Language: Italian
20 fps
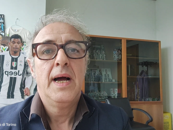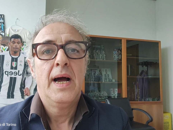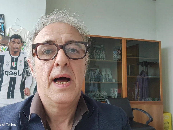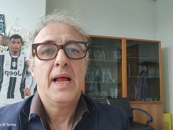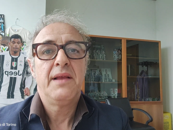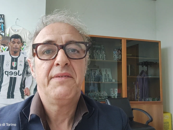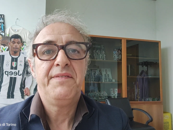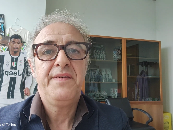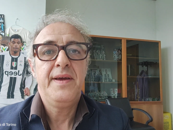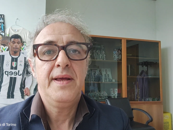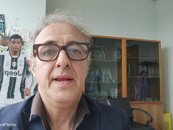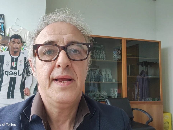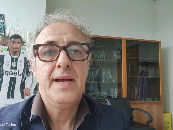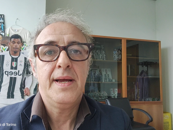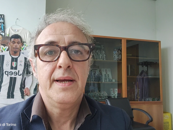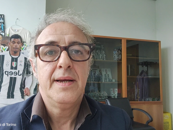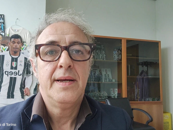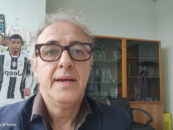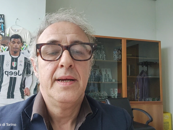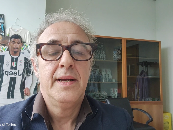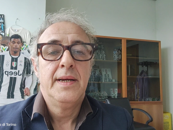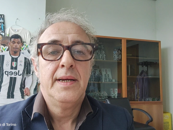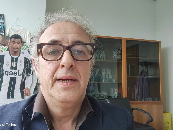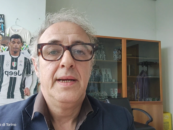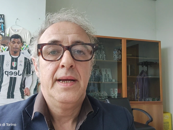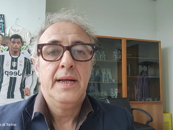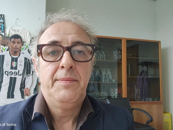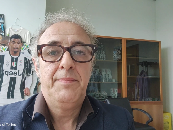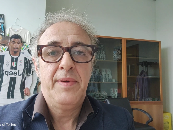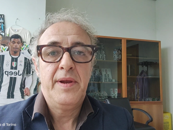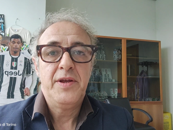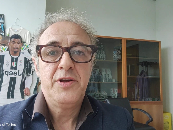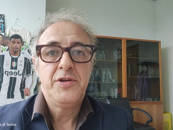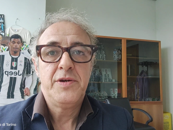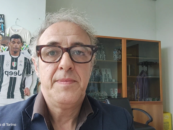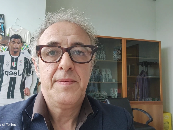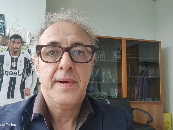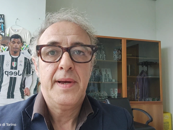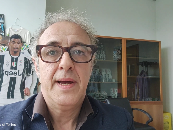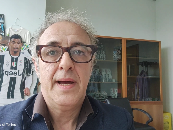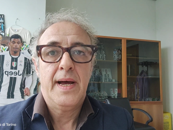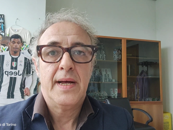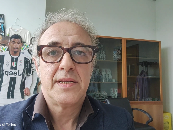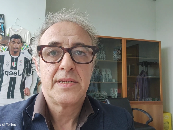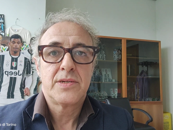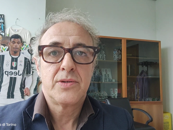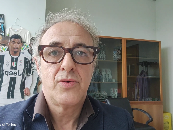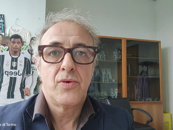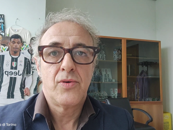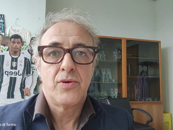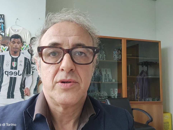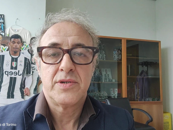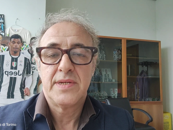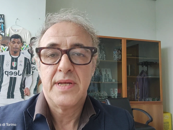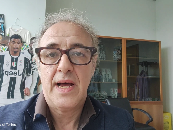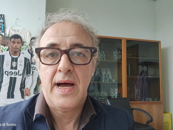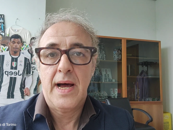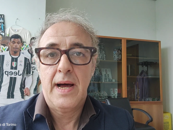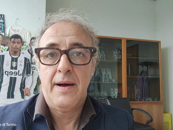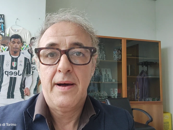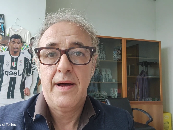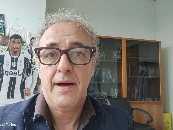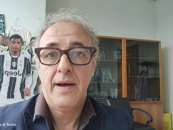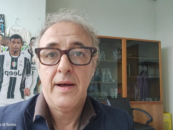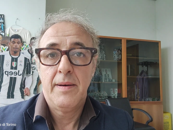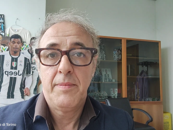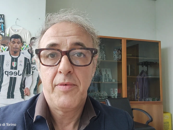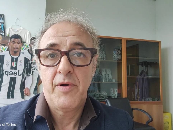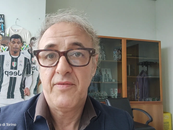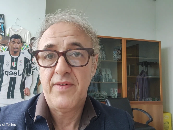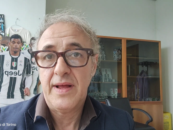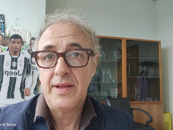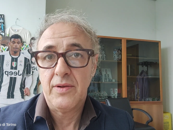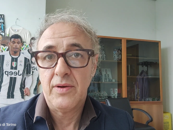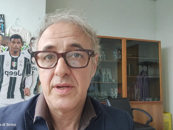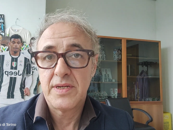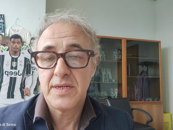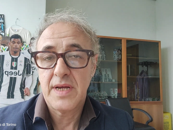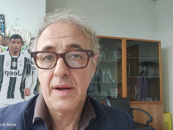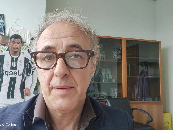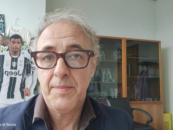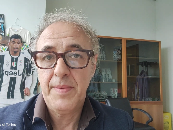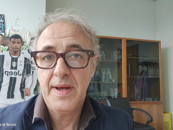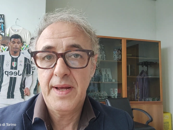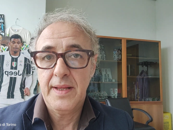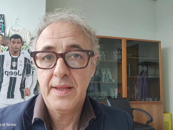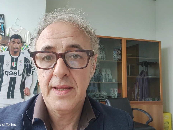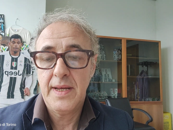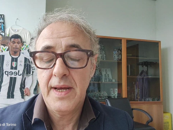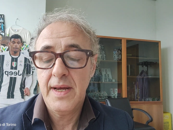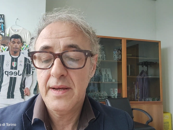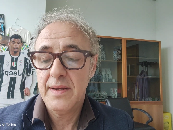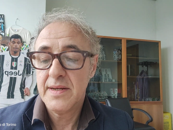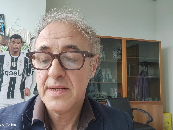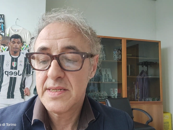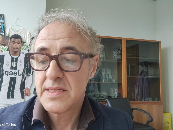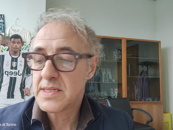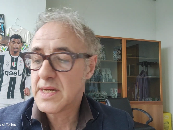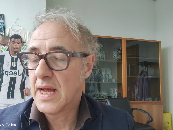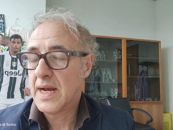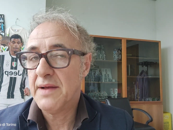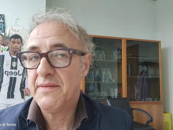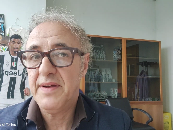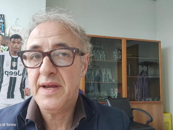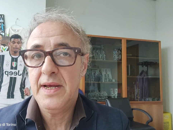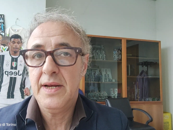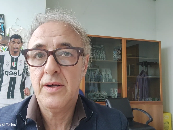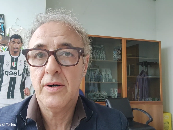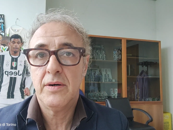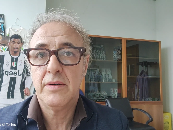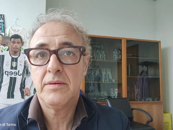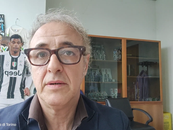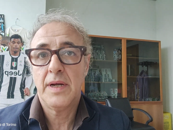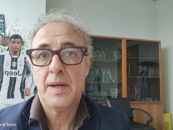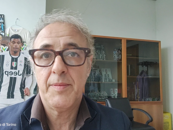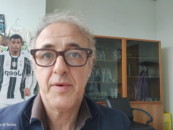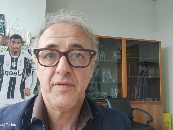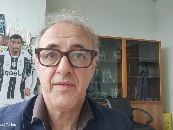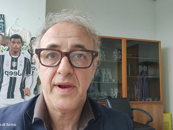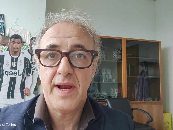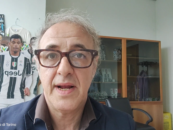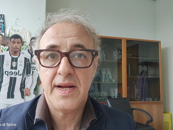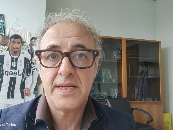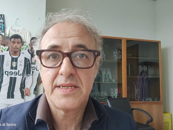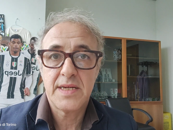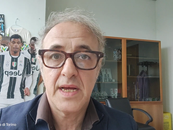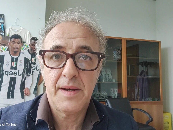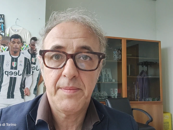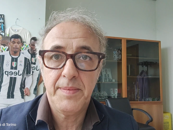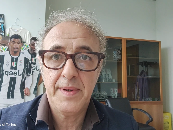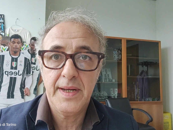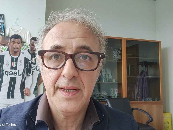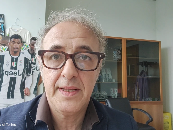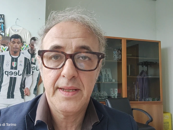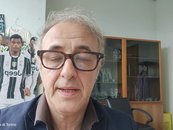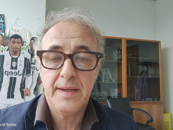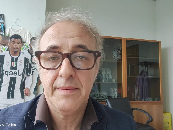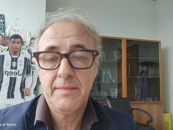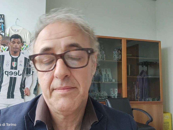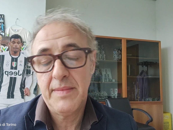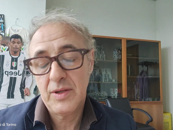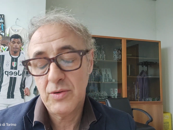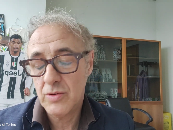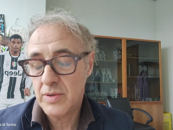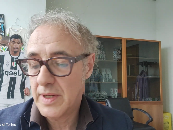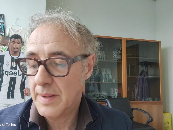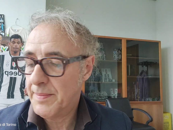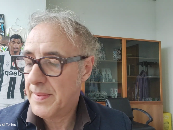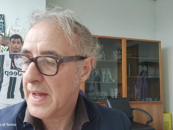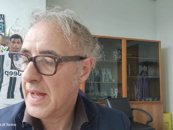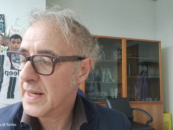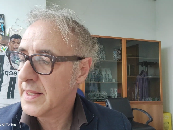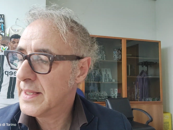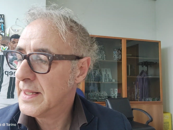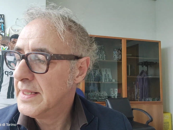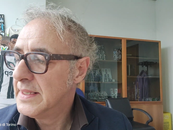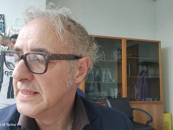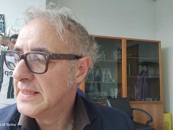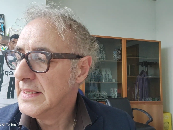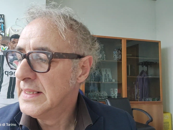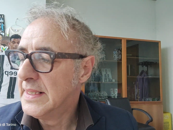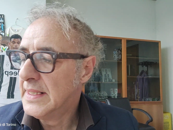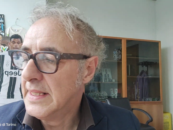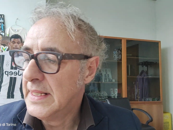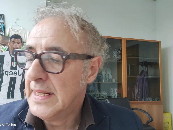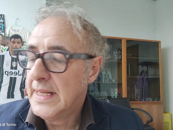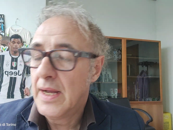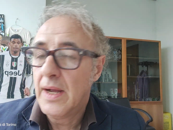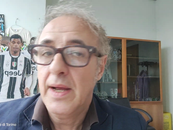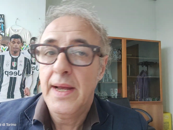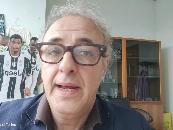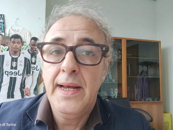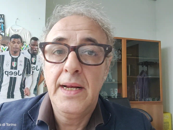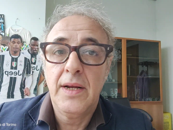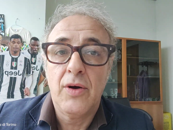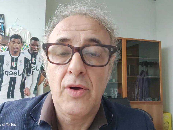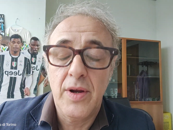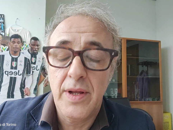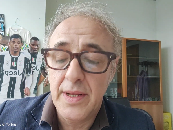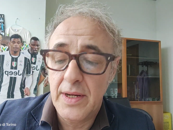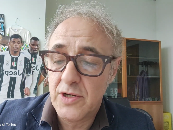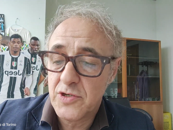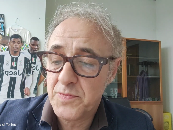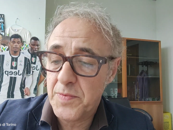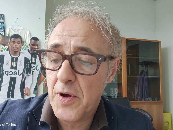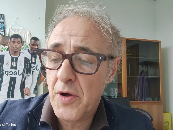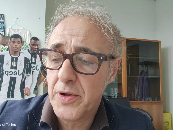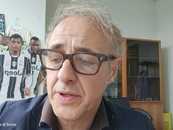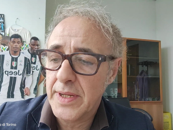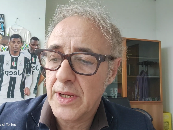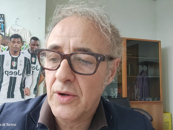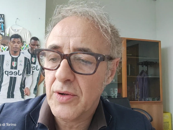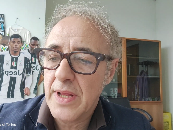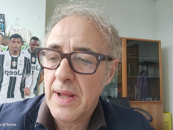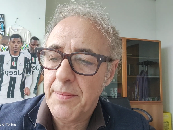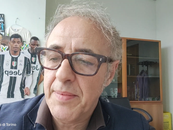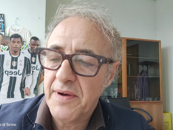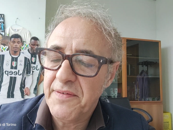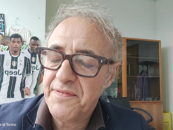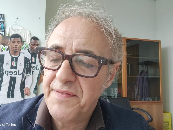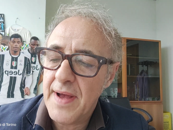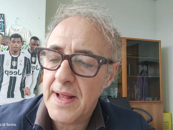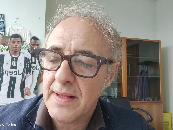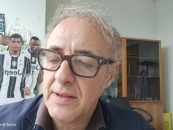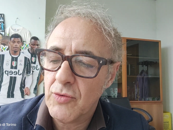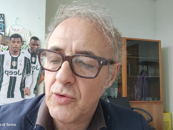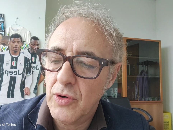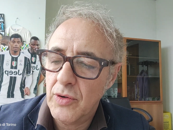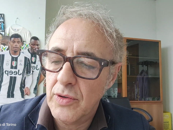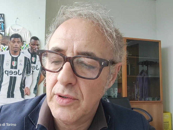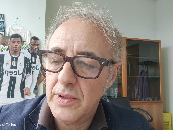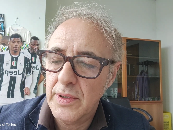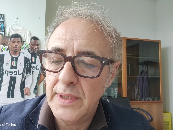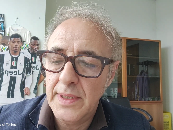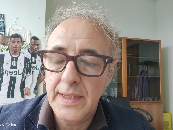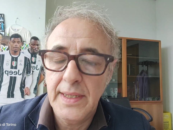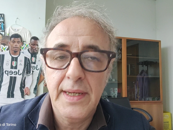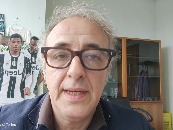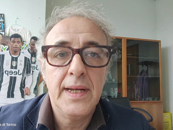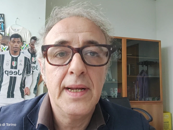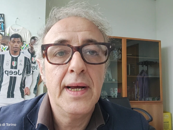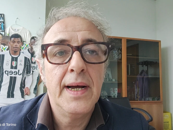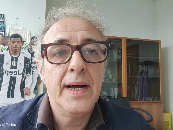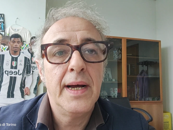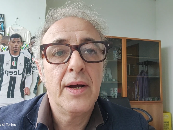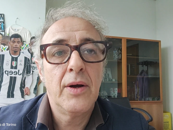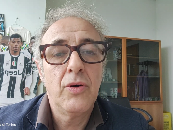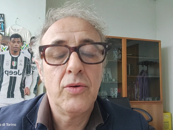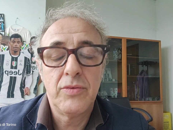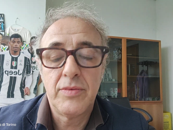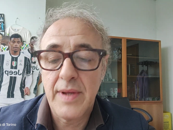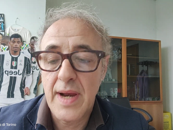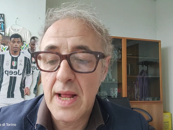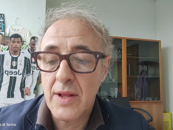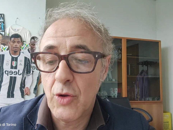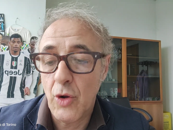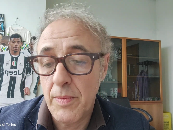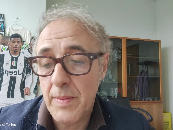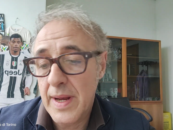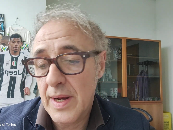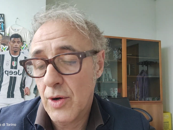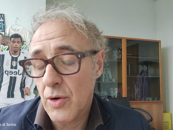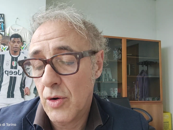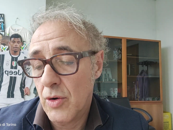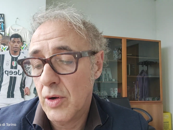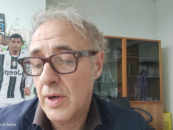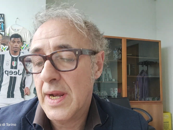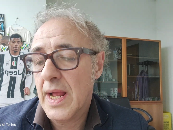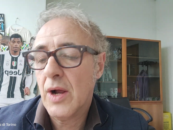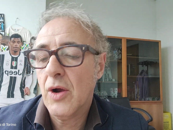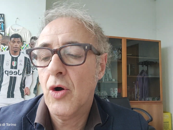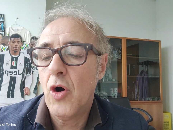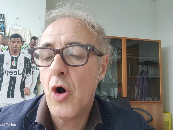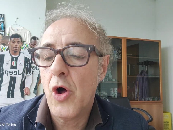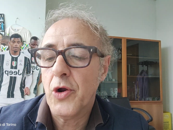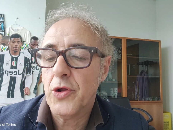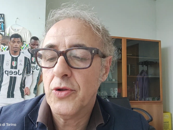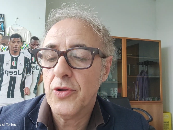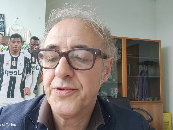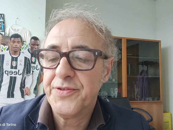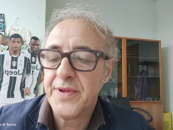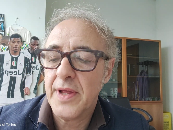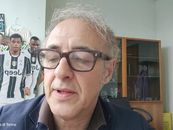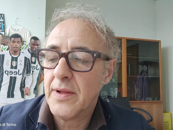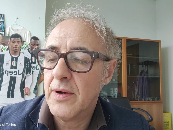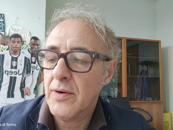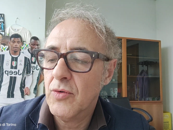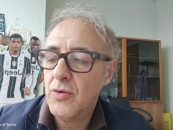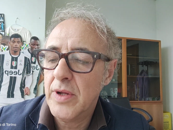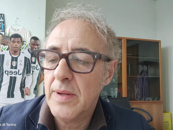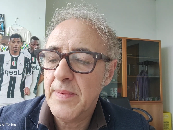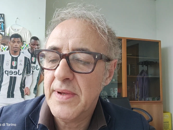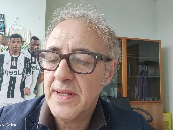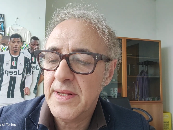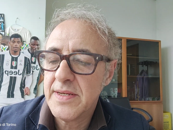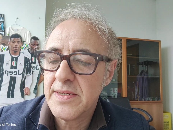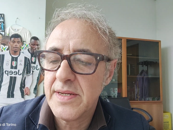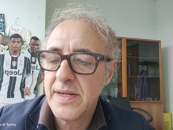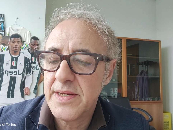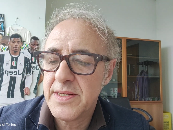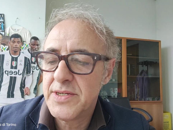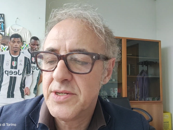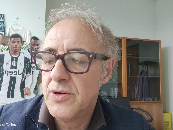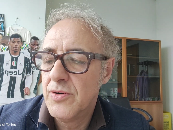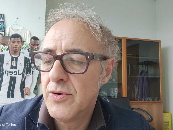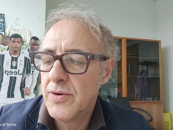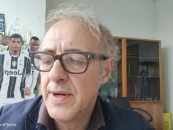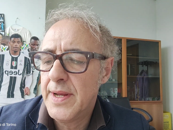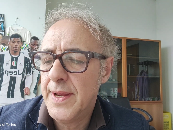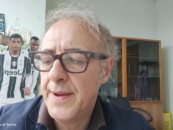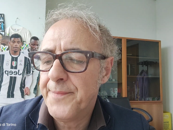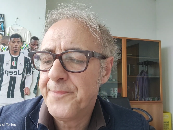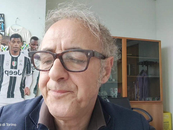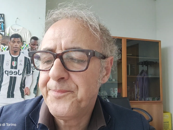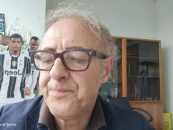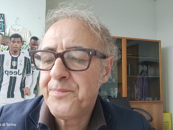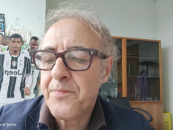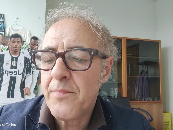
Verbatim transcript: alla fine il principe azzurro sta provando le scarpette, Scanavino che proverà le scarpette, battute a parte. Il Corriere dello Sport lo dà per fatto, il contratto, almeno l'accordo, stando alle ultime indiscrezioni, eh,